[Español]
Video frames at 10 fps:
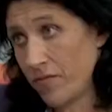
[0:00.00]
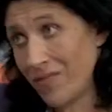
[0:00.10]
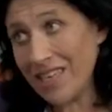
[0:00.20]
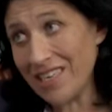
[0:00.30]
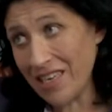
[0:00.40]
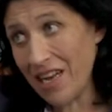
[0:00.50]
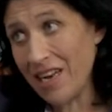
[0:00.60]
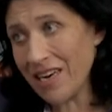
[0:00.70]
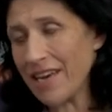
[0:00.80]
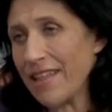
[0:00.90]
de sal
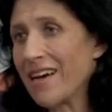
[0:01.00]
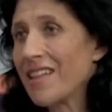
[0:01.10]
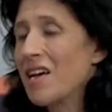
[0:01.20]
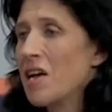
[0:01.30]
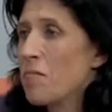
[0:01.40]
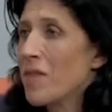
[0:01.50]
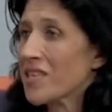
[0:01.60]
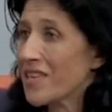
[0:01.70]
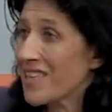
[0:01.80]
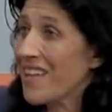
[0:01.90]
en realidad,
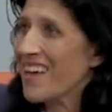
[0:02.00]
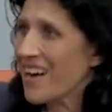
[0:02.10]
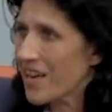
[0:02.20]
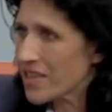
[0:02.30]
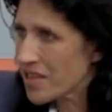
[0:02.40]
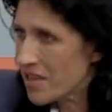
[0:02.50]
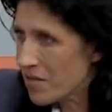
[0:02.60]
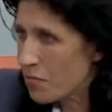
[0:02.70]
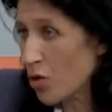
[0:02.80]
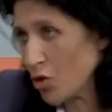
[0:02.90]
más cantidad de grasa,
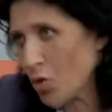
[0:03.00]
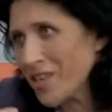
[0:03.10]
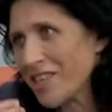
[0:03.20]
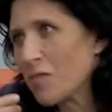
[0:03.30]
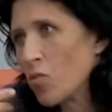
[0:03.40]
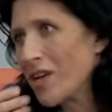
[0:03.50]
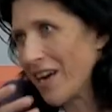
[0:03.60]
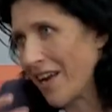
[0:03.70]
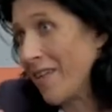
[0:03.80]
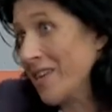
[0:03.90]
por eso suelen ser muy
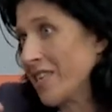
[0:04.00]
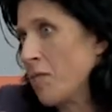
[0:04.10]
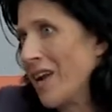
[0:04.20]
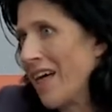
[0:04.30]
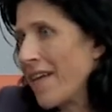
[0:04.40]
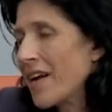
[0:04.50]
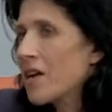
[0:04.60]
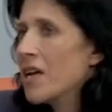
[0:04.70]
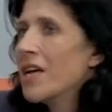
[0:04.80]
agradables al paladar,